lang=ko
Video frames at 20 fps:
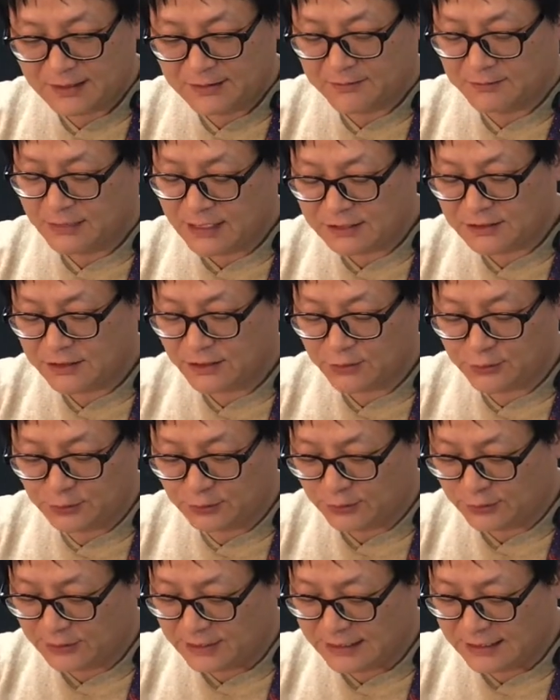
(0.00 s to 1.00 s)
막
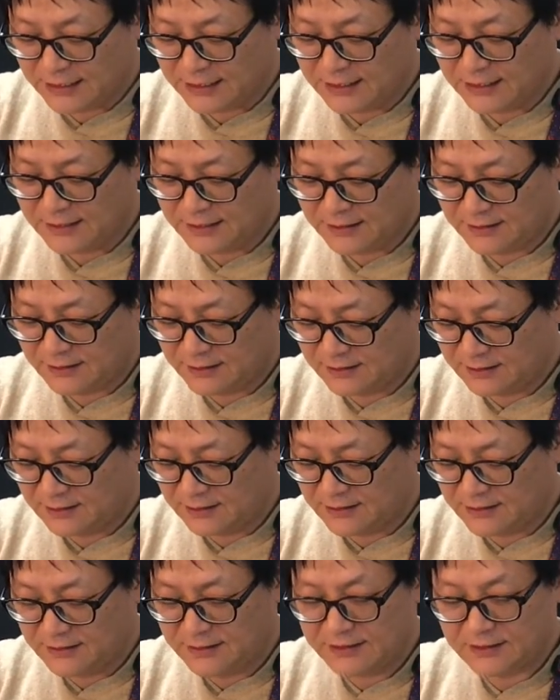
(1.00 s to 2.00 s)
쳐도 예,
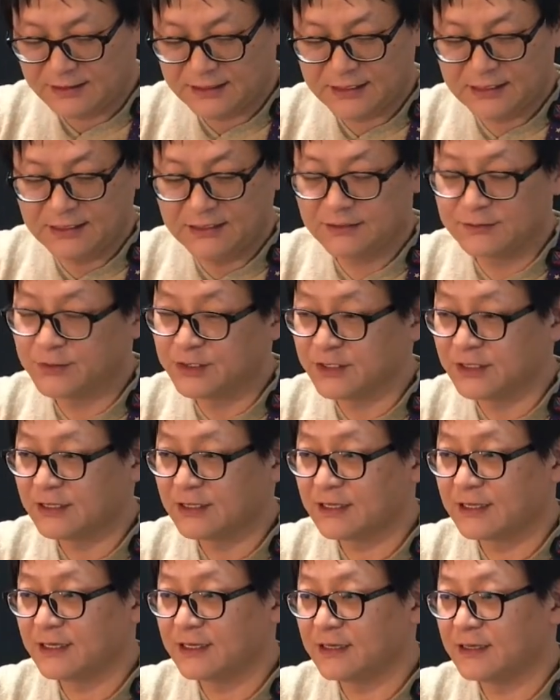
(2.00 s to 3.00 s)
이 음은
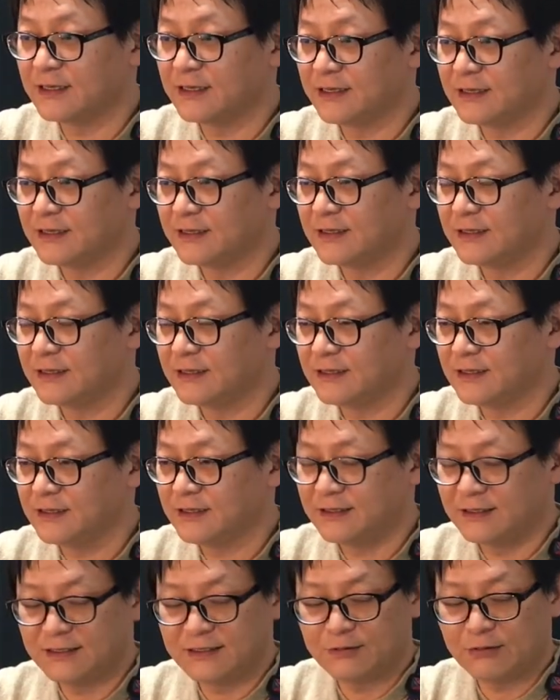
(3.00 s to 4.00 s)
예,
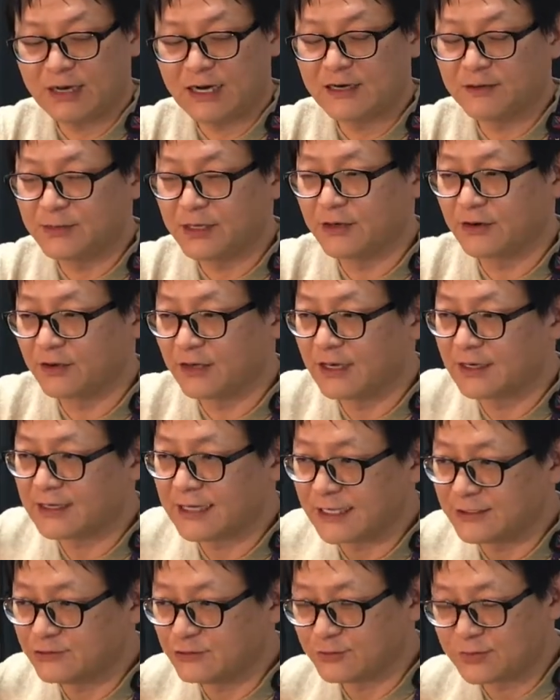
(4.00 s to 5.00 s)
이 화음에 영향을
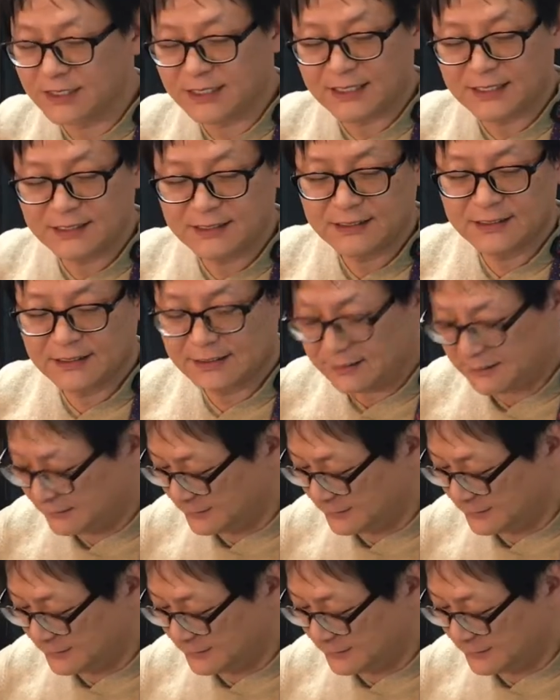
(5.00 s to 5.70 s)
안 줍니다. 예.